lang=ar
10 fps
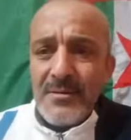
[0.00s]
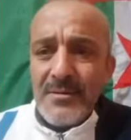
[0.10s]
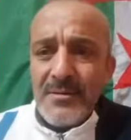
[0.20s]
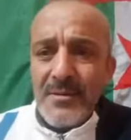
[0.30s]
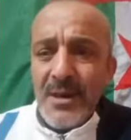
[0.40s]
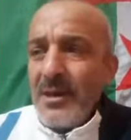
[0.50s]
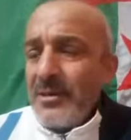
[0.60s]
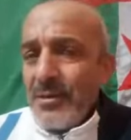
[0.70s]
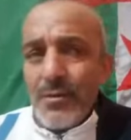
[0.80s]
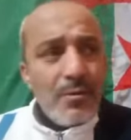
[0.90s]
على هذه
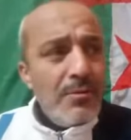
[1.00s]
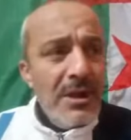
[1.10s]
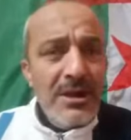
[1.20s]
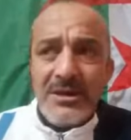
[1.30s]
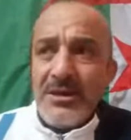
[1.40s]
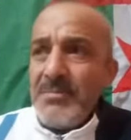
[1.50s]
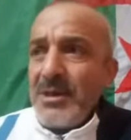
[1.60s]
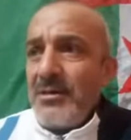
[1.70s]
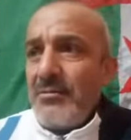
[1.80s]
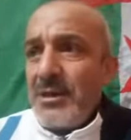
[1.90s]
كورونا على حسب ما
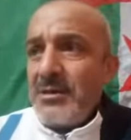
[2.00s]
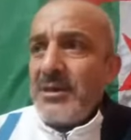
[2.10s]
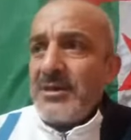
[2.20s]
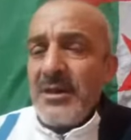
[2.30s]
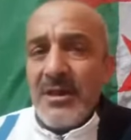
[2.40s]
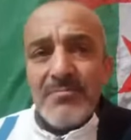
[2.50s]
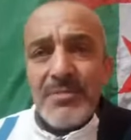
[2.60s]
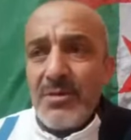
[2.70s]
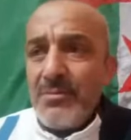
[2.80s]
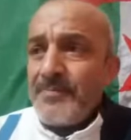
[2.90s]
قالوا لنا الناس اللي
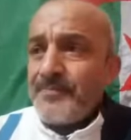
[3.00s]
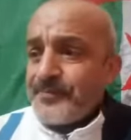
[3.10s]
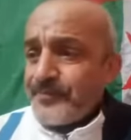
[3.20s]
قلبتهم